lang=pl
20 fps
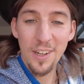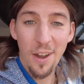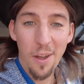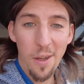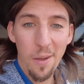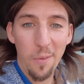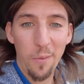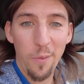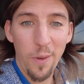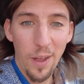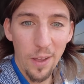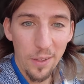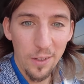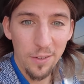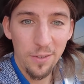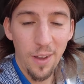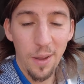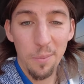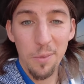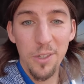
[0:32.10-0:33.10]
Chciałem wa
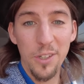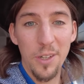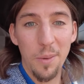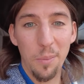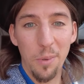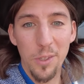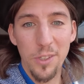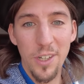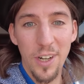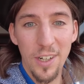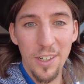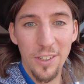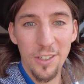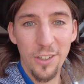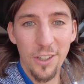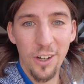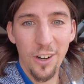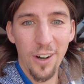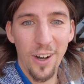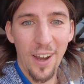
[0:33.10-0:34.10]
z Wami się podzielić
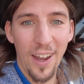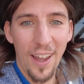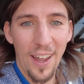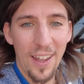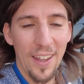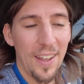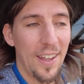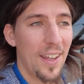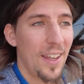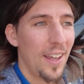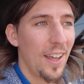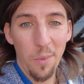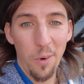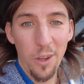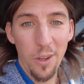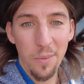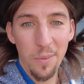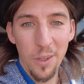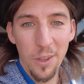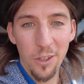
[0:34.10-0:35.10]
trochę
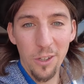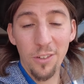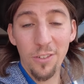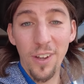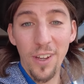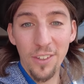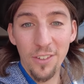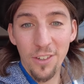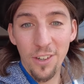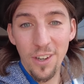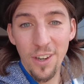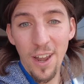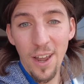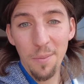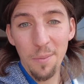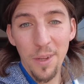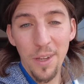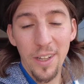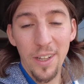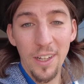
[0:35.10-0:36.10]
moimi
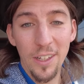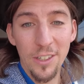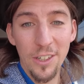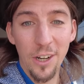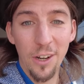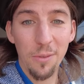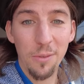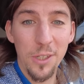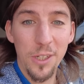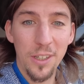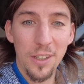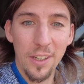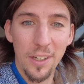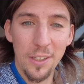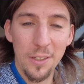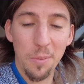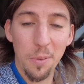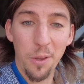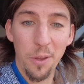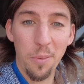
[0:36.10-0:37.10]
doświadczeniami, dlaczego mi się
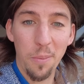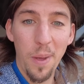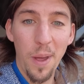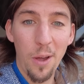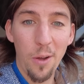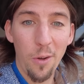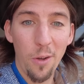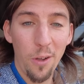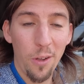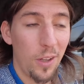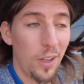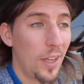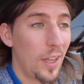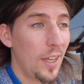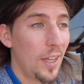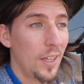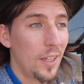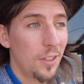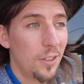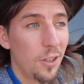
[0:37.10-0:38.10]
tak spodobało,
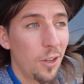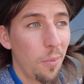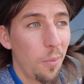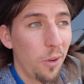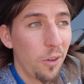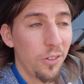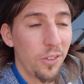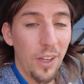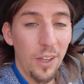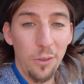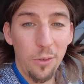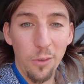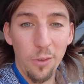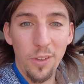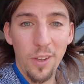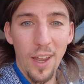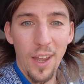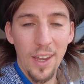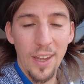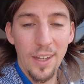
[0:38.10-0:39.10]
co można
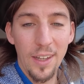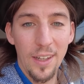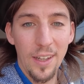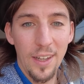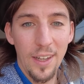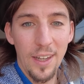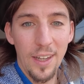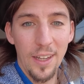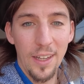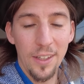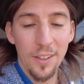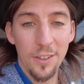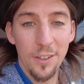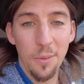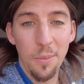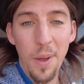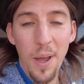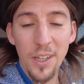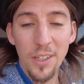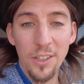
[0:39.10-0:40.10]
tutaj y,
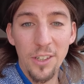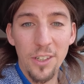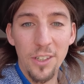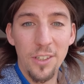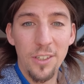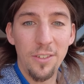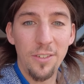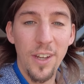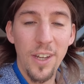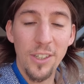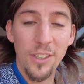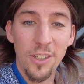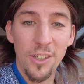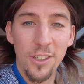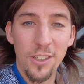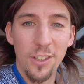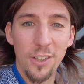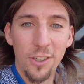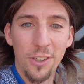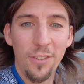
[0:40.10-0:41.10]
zobaczyć,
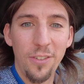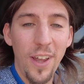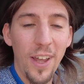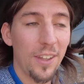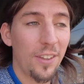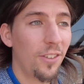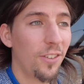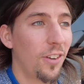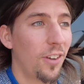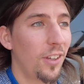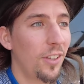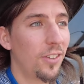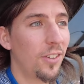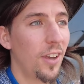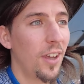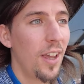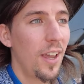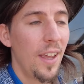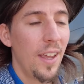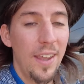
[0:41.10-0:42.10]
zwiedzić, doświadczyć,
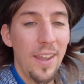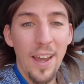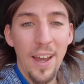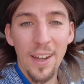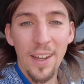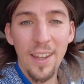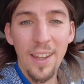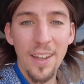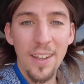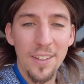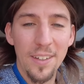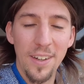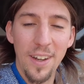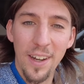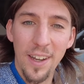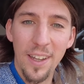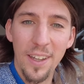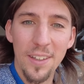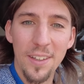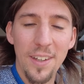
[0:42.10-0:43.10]
jak jest,
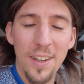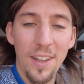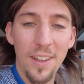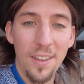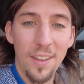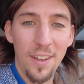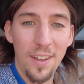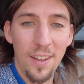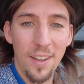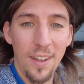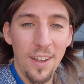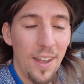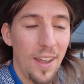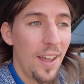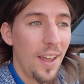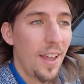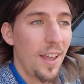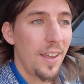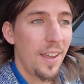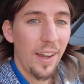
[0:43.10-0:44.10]
jakie ceny,
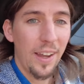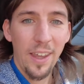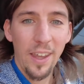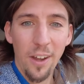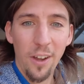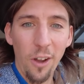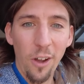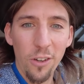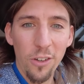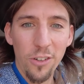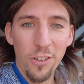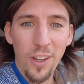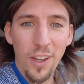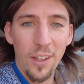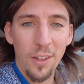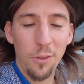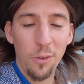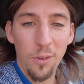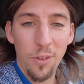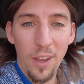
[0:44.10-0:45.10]
jakie
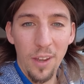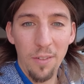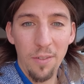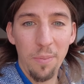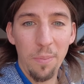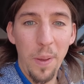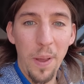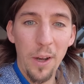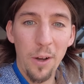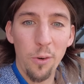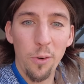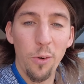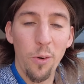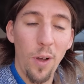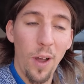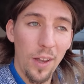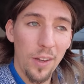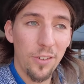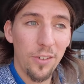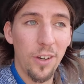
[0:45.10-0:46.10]
koszta tutaj w
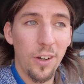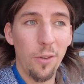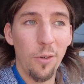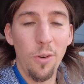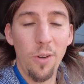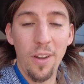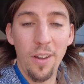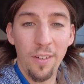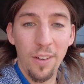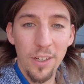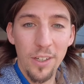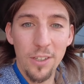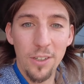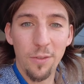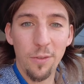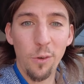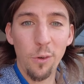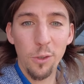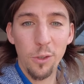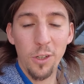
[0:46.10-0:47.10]
Peru, a szczególnie właśnie
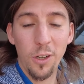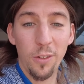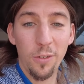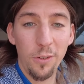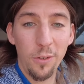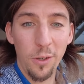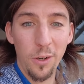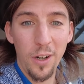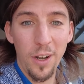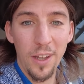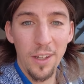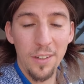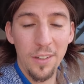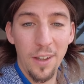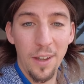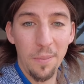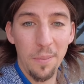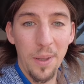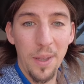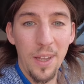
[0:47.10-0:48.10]
w Cusco, w którym
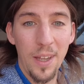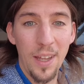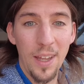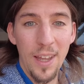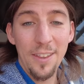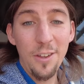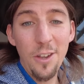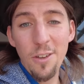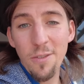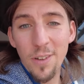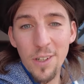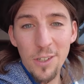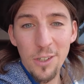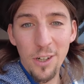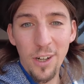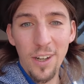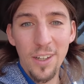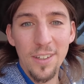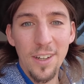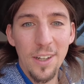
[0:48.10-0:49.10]
jestem. No i Was
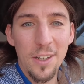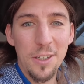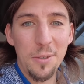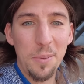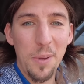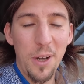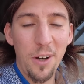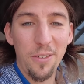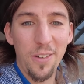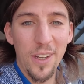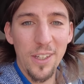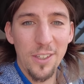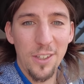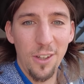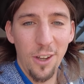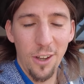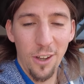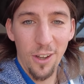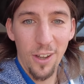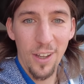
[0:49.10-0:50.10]
trochę zainspirować
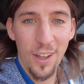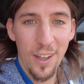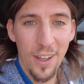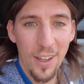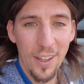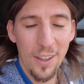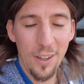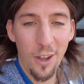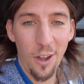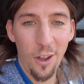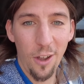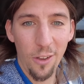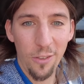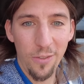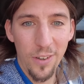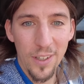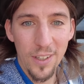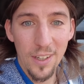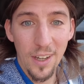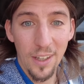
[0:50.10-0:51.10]
do, do
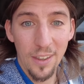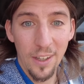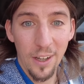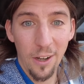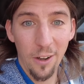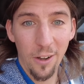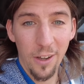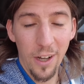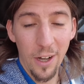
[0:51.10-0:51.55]
odwiedzenia tego